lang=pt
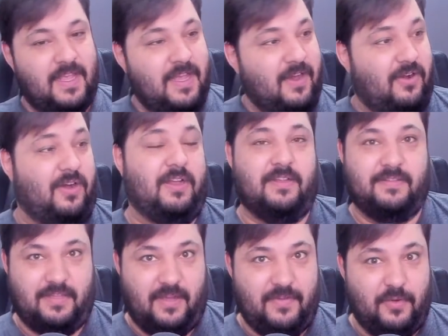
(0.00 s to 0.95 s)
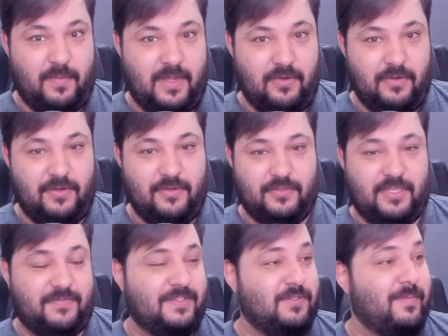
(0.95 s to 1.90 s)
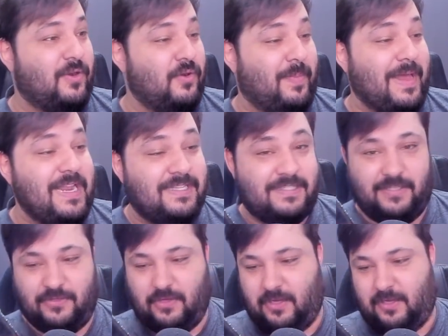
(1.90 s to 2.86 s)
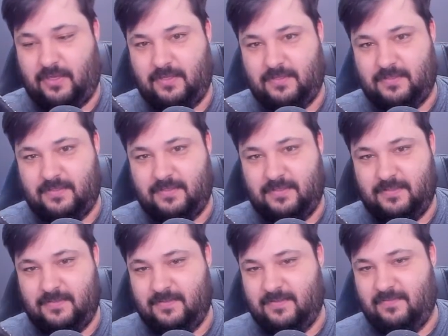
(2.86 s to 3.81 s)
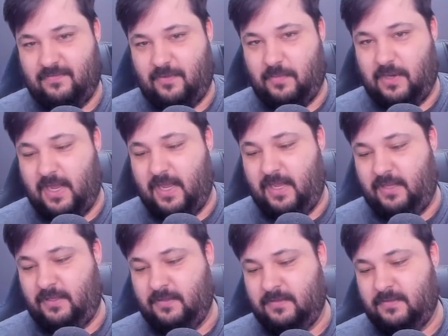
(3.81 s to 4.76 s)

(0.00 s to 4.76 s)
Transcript: Ó, tá vendo o barulho? Eu tenho que fazer o um barulho parecido, ó. Vamos lá, hein?